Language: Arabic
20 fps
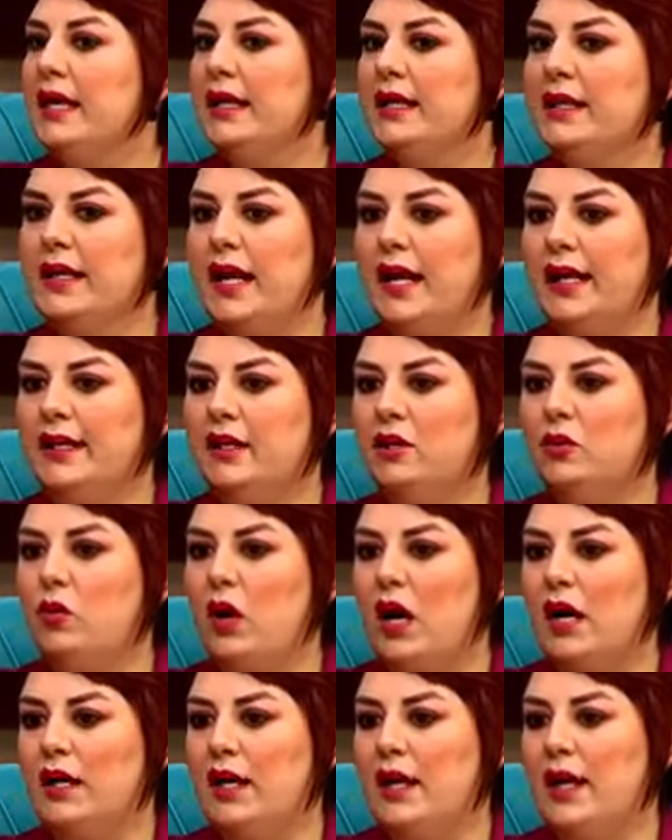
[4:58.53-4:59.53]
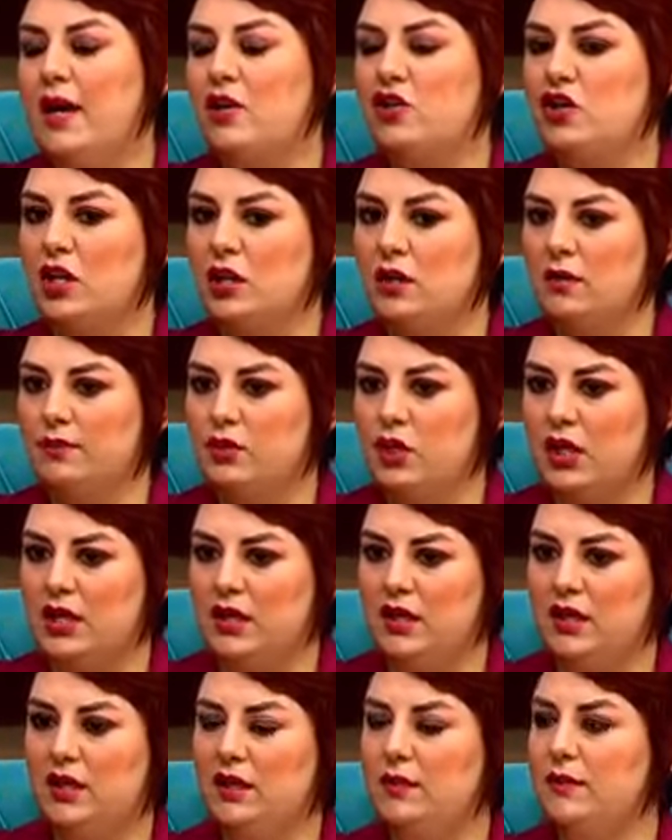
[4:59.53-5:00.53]
كي نحكيو على اجانب
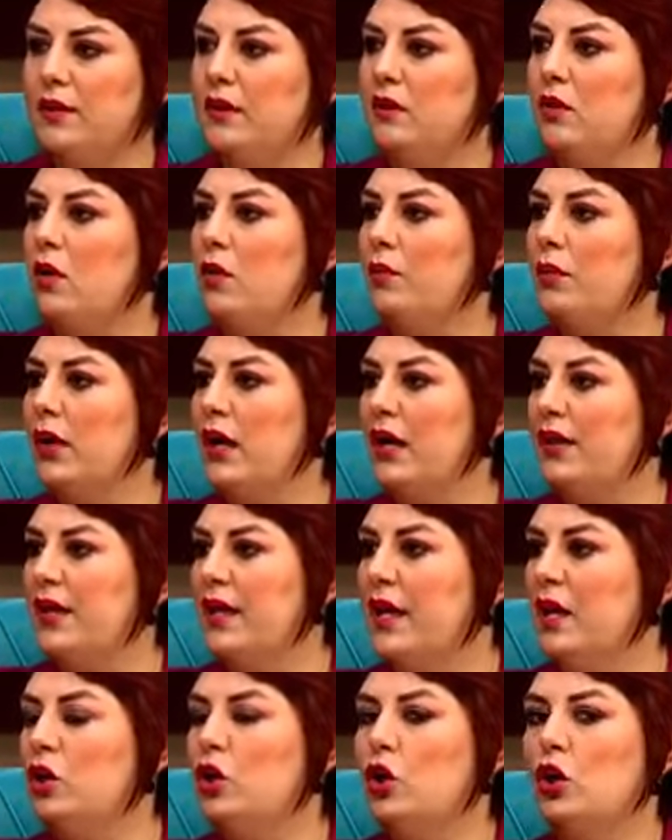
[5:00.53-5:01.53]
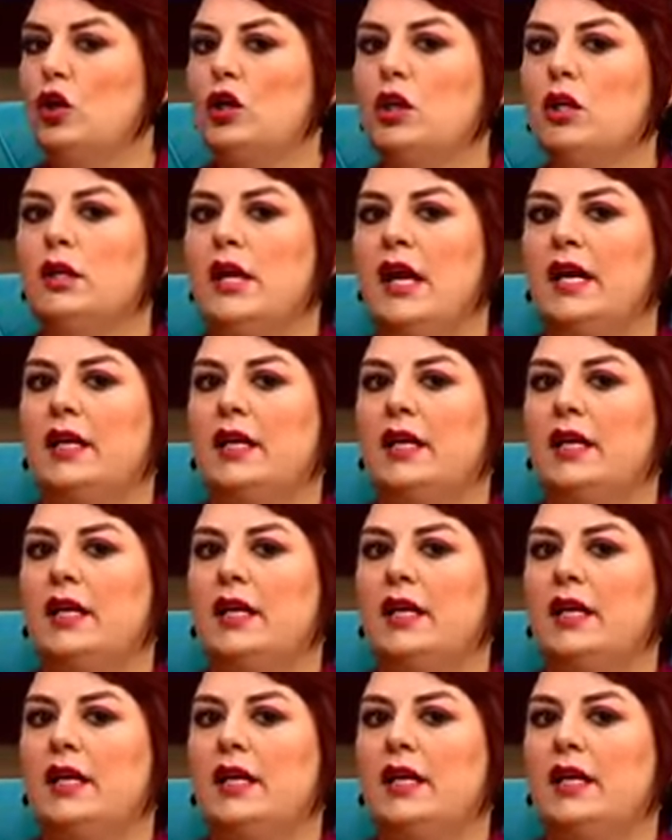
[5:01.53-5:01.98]
جايين بالنوبغ هذايا الكل